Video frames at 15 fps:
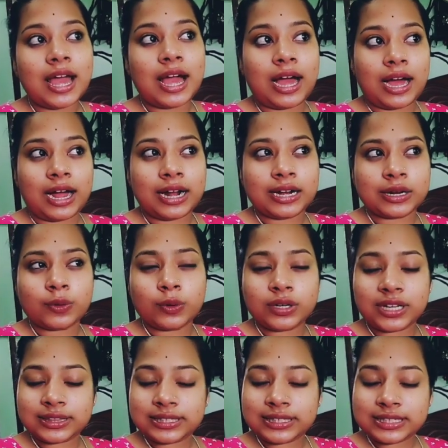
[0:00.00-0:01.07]
আর গোটা
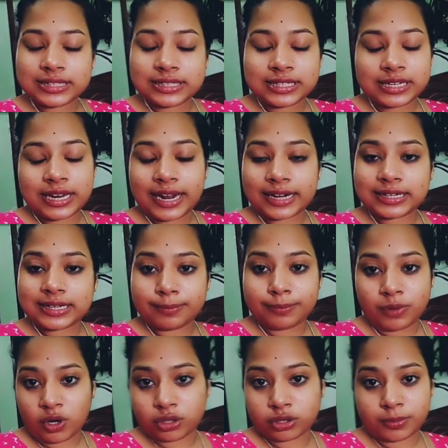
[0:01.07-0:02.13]
তিন দিনের একটা ব্লগ
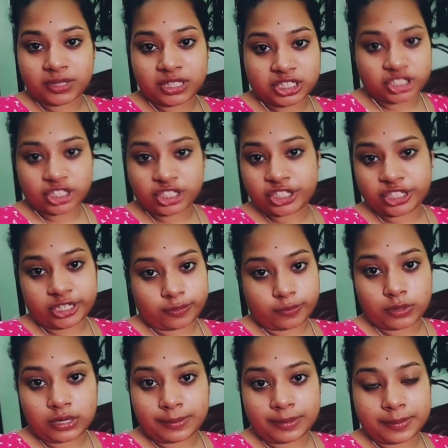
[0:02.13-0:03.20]
তোমাদের সাথে শেয়ার
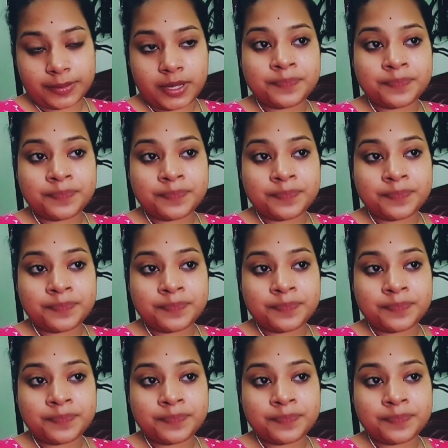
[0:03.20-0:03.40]
করলাম আমি